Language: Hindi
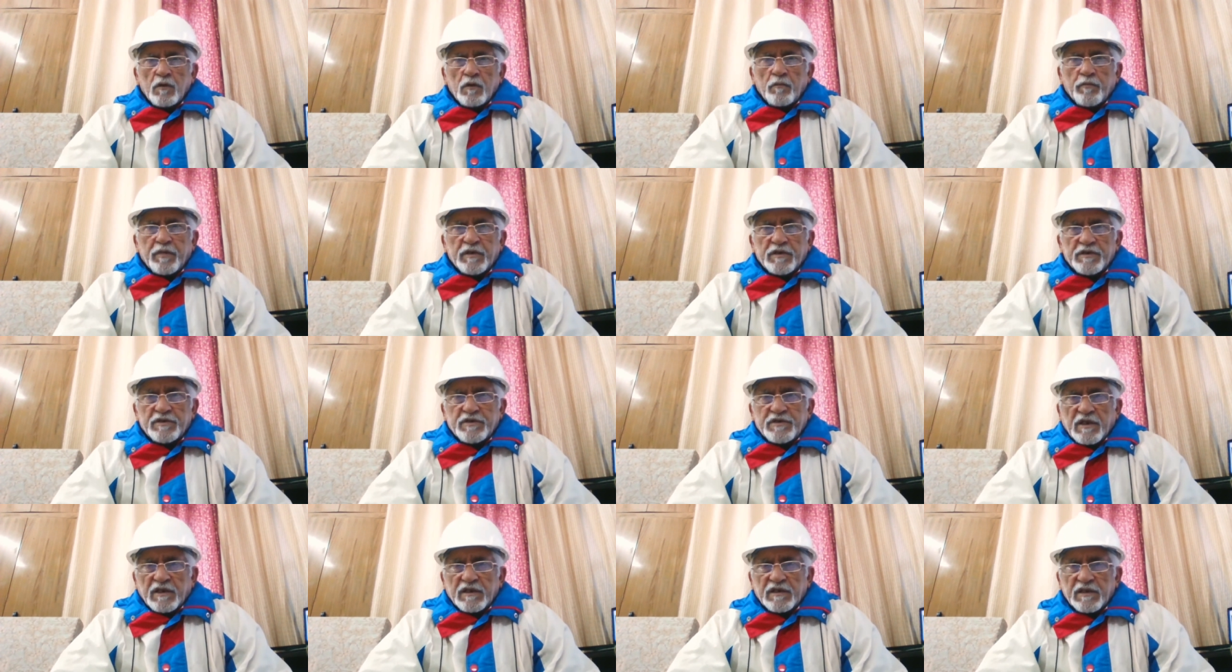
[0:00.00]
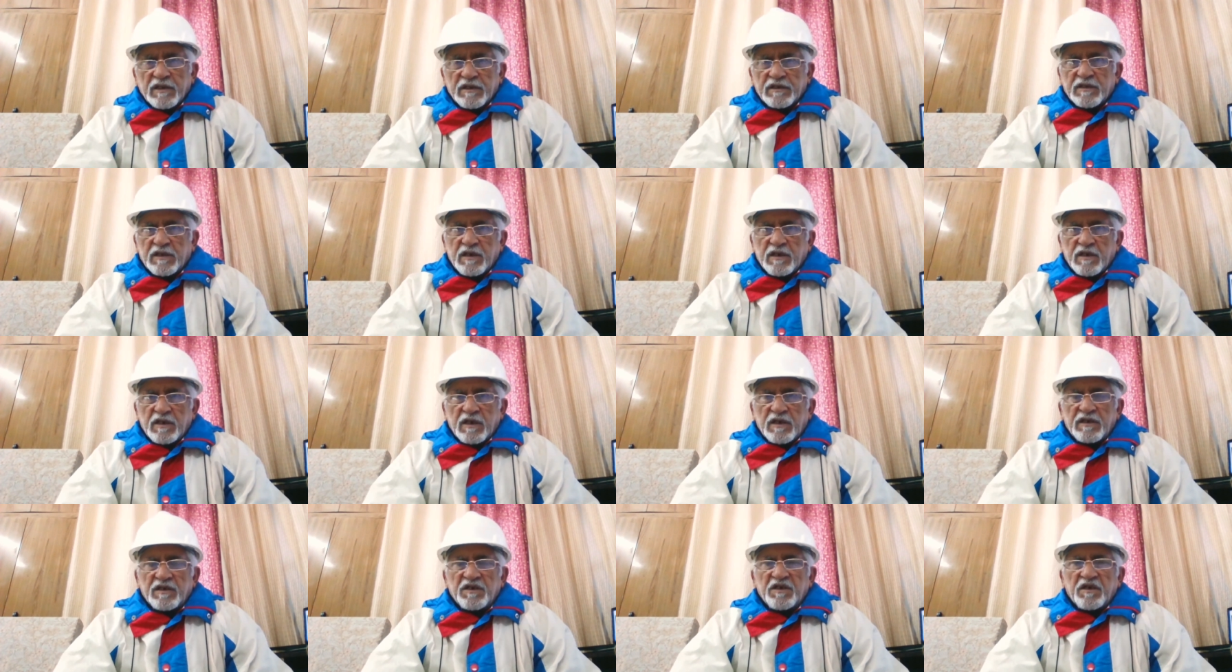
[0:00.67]
पर ज़्यादातर
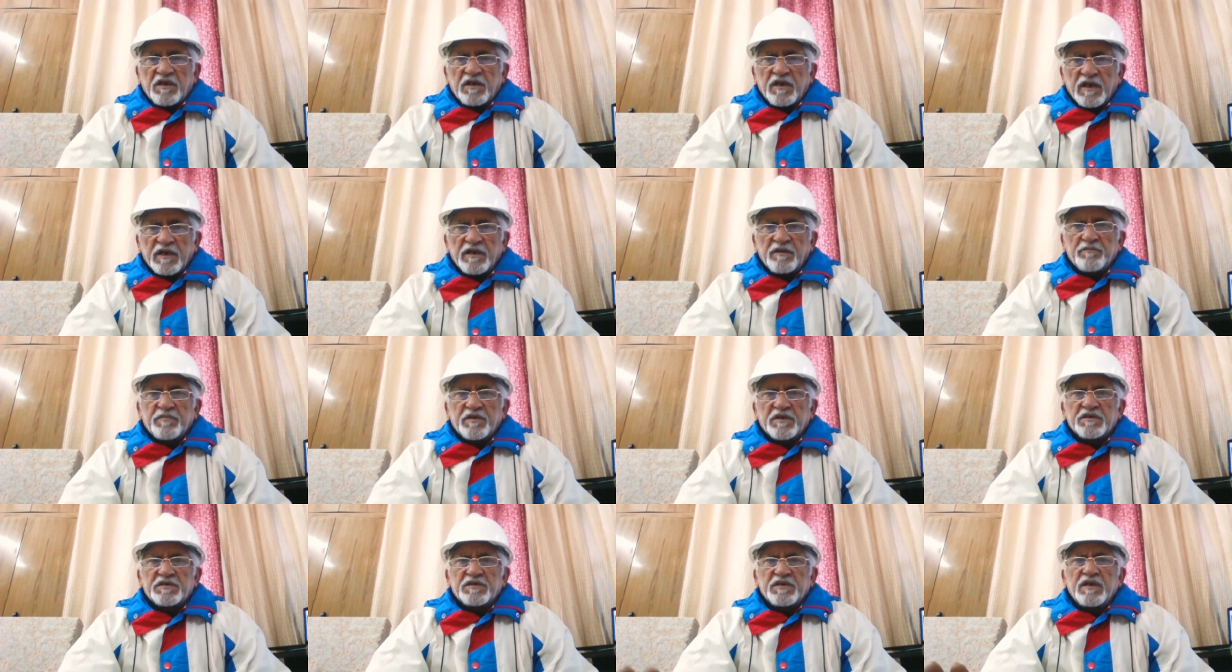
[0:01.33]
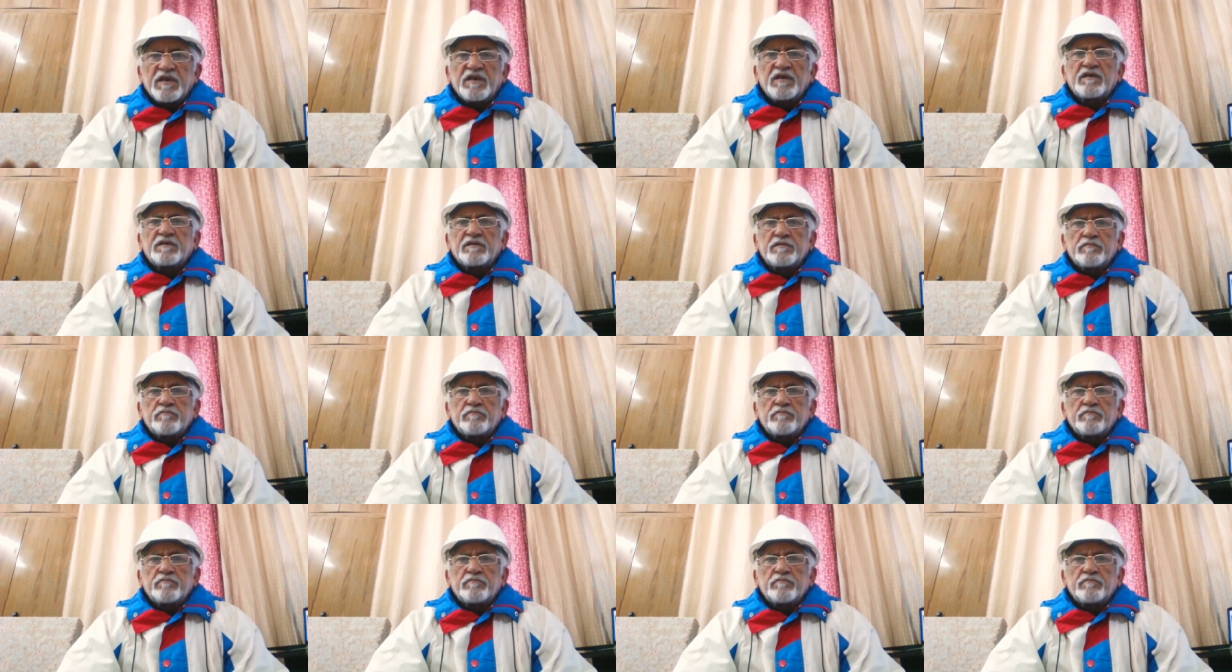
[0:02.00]
99 परसेंट